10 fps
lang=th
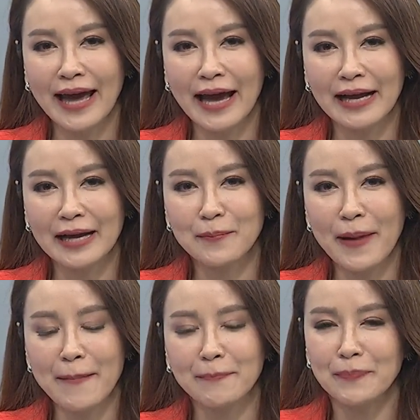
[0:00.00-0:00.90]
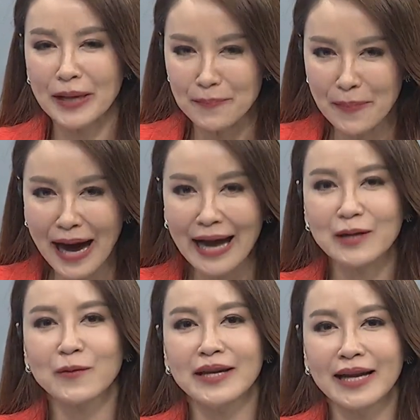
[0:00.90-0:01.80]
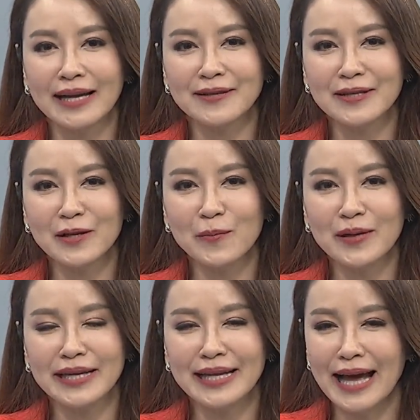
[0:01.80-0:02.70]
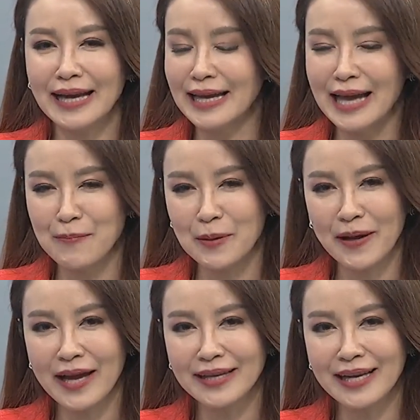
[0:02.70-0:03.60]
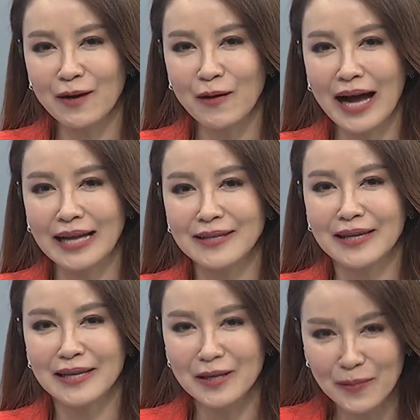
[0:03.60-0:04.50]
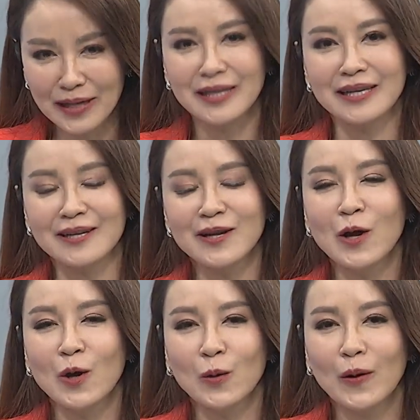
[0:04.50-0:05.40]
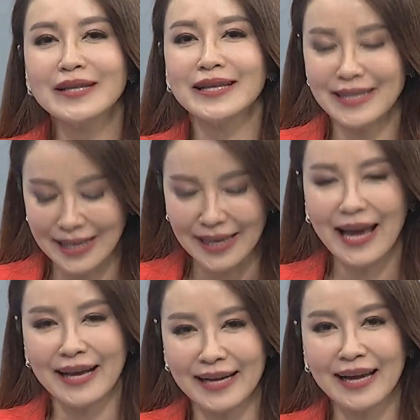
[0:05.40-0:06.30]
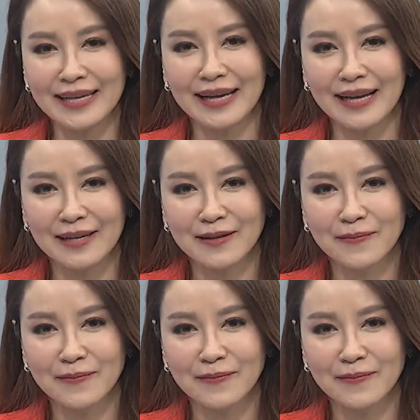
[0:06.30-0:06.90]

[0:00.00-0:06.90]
แข่งกันแบบบ้านๆด้วยนะคะซึ่งก็มีกีฬาหลายๆ ประเภทที่เราอาจจะนึกไม่ถึงว่าจะจัดแข่งกันค่ะ